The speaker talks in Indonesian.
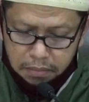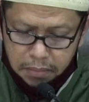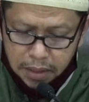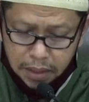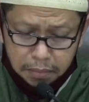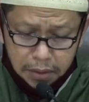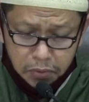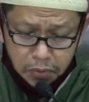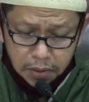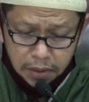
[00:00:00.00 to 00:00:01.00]
maka
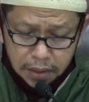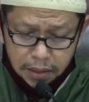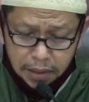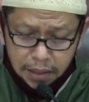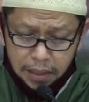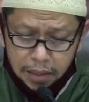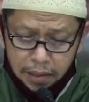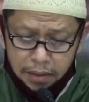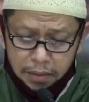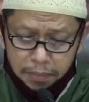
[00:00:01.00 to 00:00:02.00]
maksudnya adalah
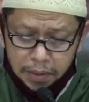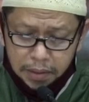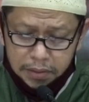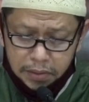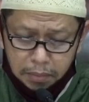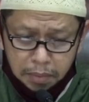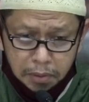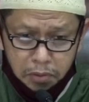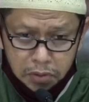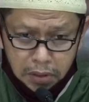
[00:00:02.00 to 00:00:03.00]
akhlak kepada sesama
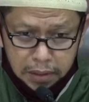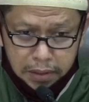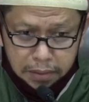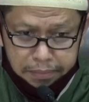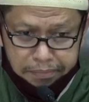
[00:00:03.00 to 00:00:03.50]
manusia.